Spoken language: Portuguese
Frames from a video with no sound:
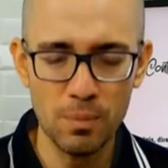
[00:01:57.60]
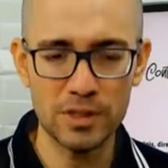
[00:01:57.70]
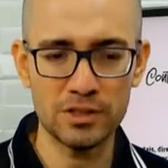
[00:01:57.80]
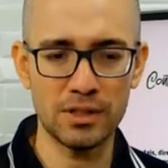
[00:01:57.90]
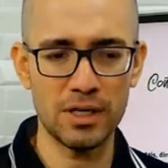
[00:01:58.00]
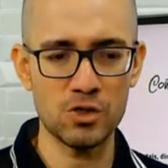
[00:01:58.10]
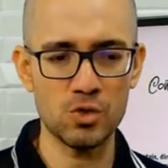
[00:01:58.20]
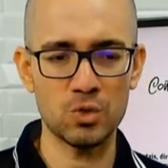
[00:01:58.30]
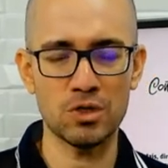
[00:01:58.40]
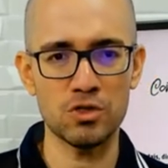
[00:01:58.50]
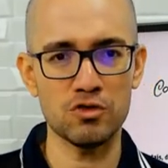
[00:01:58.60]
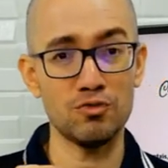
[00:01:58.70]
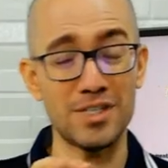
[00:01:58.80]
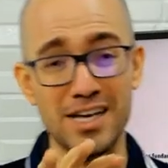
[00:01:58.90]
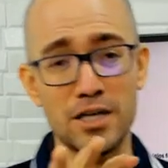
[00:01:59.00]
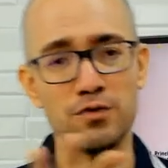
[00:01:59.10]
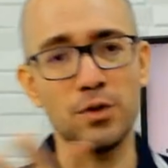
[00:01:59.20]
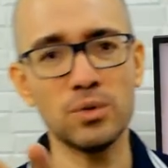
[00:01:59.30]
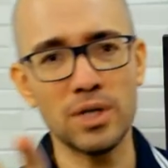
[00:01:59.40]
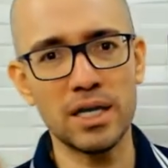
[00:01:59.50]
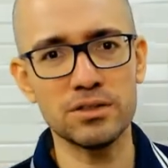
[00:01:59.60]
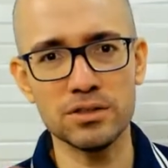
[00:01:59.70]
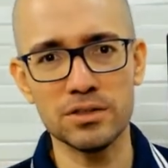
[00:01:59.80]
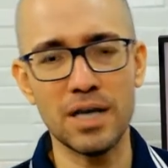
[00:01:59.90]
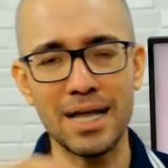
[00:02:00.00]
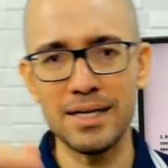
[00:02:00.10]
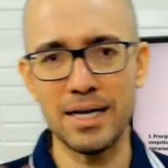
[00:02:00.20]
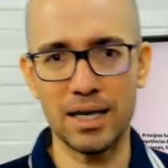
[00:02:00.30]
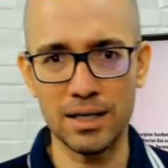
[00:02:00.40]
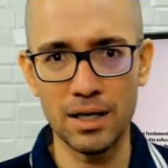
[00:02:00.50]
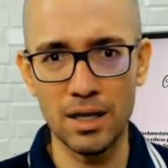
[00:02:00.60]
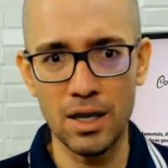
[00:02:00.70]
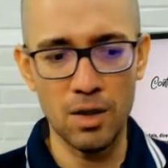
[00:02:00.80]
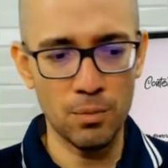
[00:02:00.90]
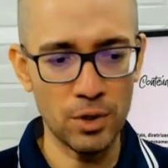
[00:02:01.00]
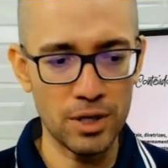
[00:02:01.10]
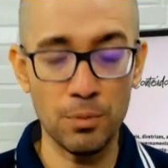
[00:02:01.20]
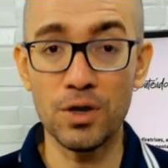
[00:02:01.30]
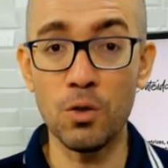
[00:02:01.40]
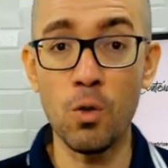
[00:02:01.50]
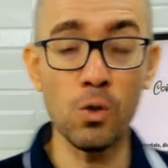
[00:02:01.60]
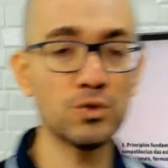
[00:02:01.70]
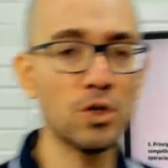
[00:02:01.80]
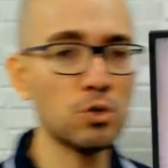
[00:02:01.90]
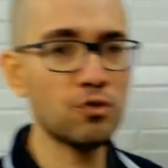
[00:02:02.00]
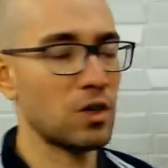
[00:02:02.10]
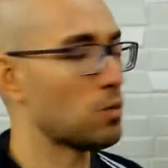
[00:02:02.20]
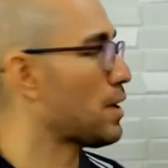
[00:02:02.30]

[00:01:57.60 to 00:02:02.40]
mas tem assunto que eu tive uma certa dificuldade de alinhar. Por quê? Porque o conteúdo fala uma